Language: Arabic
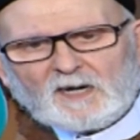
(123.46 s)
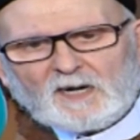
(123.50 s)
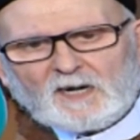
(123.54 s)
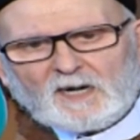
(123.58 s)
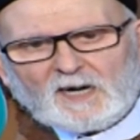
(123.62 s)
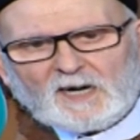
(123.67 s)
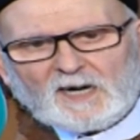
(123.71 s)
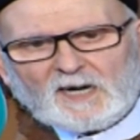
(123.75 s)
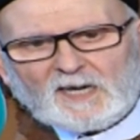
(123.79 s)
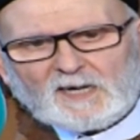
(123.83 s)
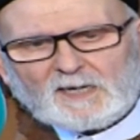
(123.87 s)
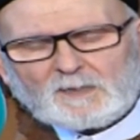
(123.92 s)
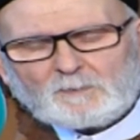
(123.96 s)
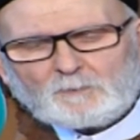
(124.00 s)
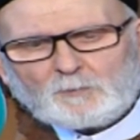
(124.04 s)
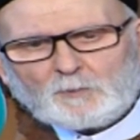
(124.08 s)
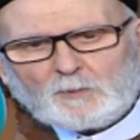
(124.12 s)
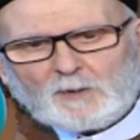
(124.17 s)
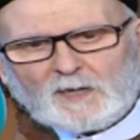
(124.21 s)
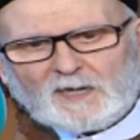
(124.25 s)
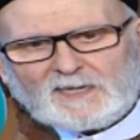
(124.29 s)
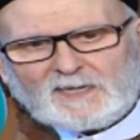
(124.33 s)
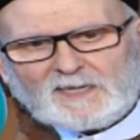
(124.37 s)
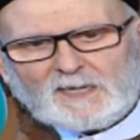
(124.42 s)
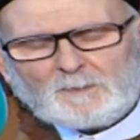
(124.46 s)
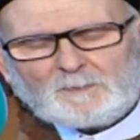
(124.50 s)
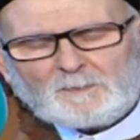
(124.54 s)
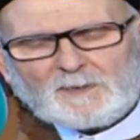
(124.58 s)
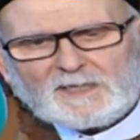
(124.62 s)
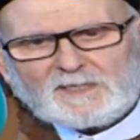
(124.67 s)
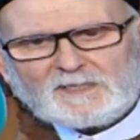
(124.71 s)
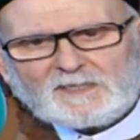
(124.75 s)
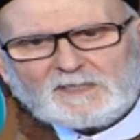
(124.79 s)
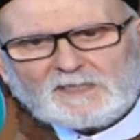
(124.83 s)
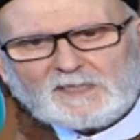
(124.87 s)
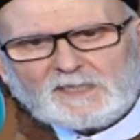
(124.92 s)
عرب
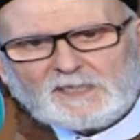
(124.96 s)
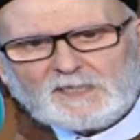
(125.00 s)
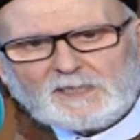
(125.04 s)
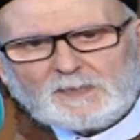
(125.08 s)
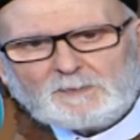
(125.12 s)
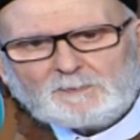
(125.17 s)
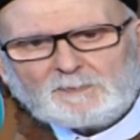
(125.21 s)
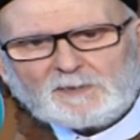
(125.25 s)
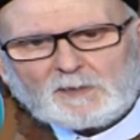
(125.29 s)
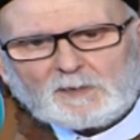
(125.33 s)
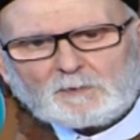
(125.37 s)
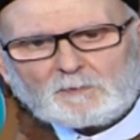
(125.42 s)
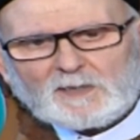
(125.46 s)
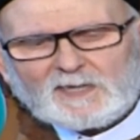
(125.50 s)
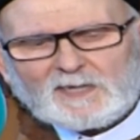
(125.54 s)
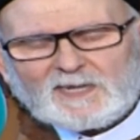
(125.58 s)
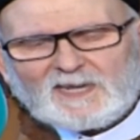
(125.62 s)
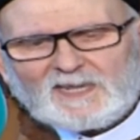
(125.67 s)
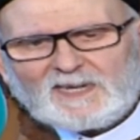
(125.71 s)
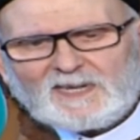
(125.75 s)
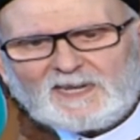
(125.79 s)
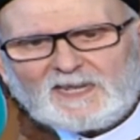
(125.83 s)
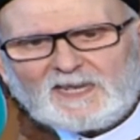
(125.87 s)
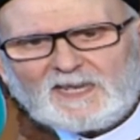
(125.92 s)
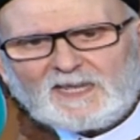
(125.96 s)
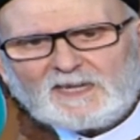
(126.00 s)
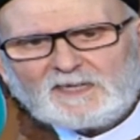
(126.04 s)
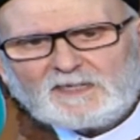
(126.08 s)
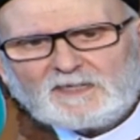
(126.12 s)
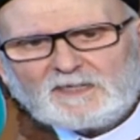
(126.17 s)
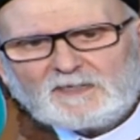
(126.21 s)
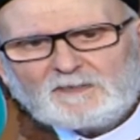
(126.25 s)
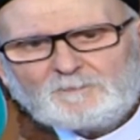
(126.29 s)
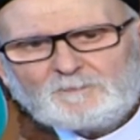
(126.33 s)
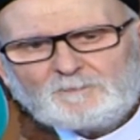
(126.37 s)
اليمن حمير وكهلان